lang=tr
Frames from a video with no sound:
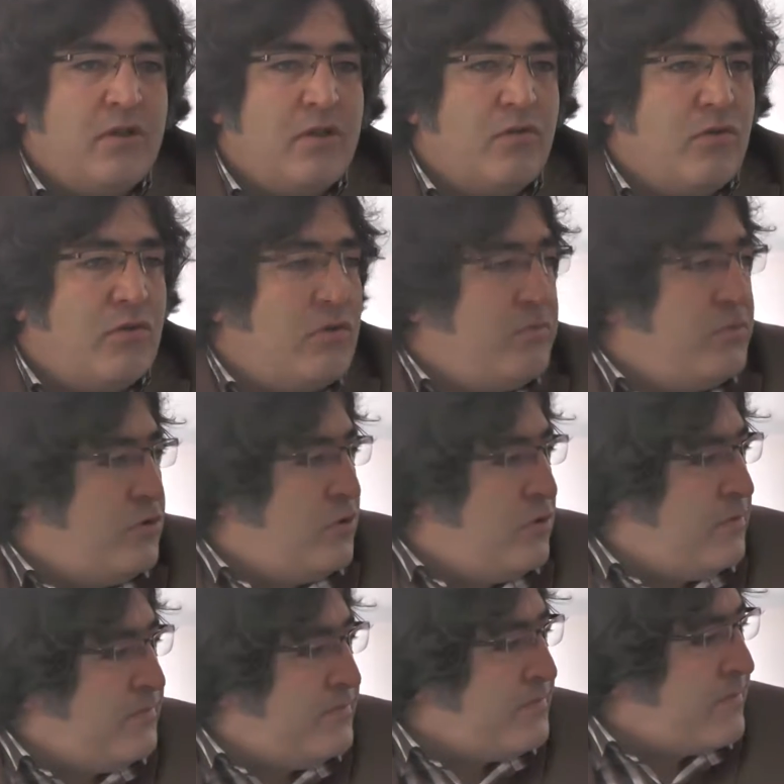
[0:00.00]
İlkokul
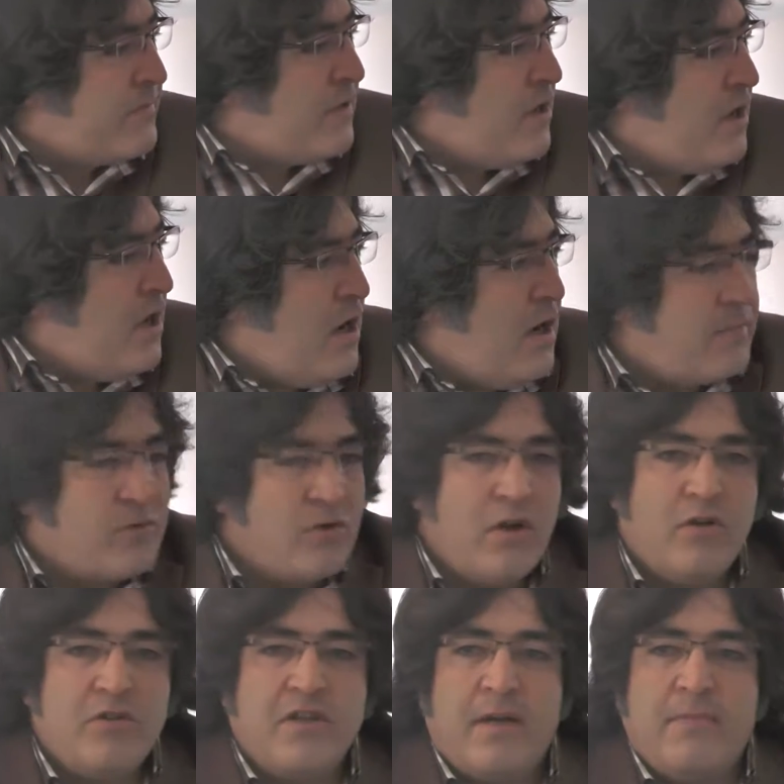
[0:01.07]
Müdürü,
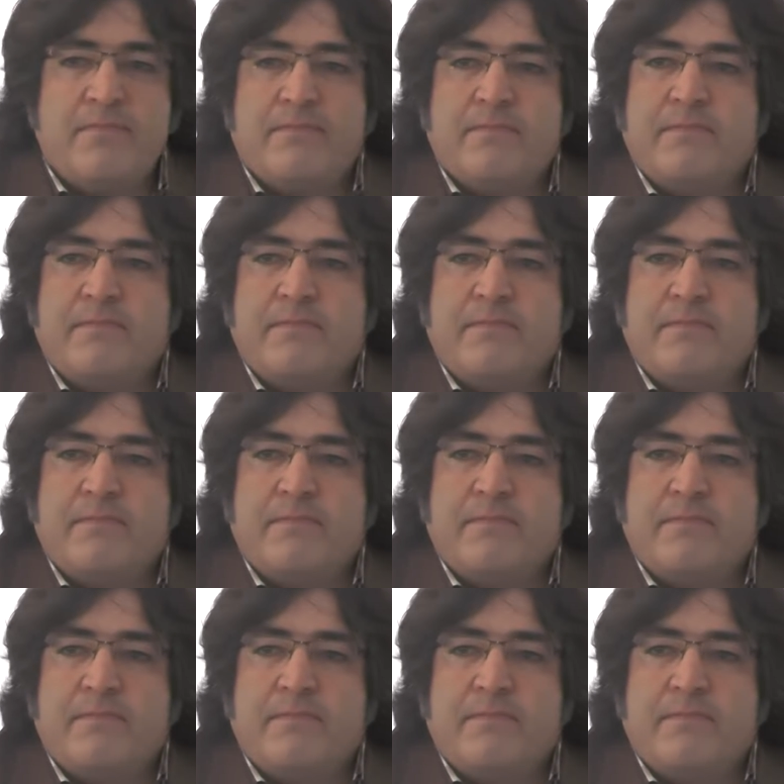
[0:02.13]
Abdullah Hocam,